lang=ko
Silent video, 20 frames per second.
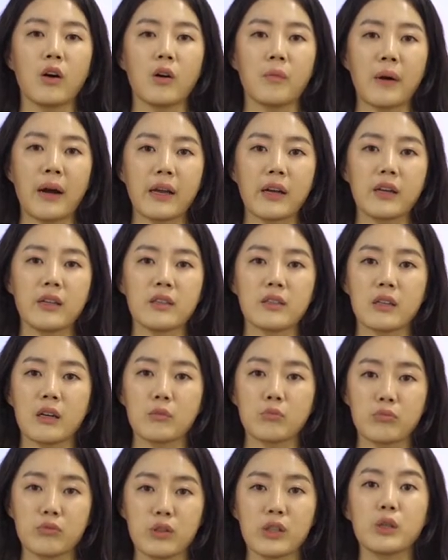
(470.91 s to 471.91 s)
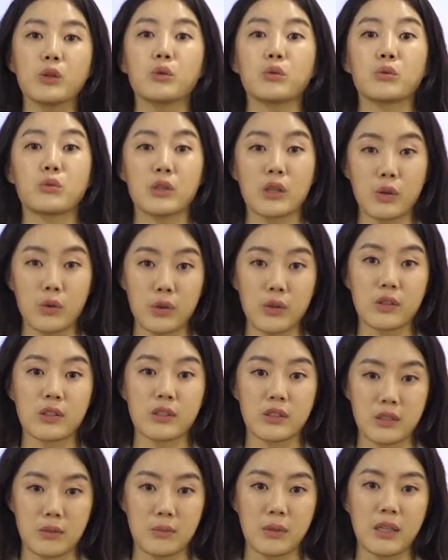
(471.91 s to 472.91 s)
어, 마야인들의 무기로도 사용이
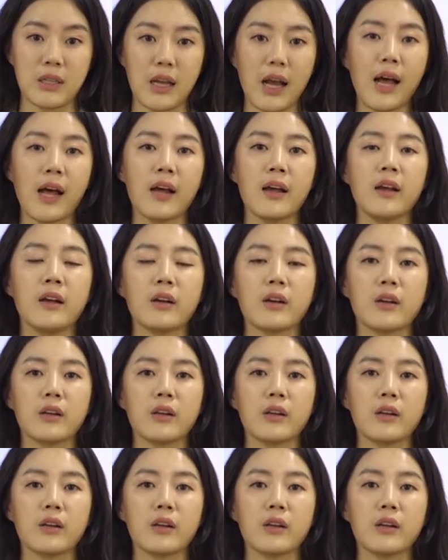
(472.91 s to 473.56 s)
됐습니다.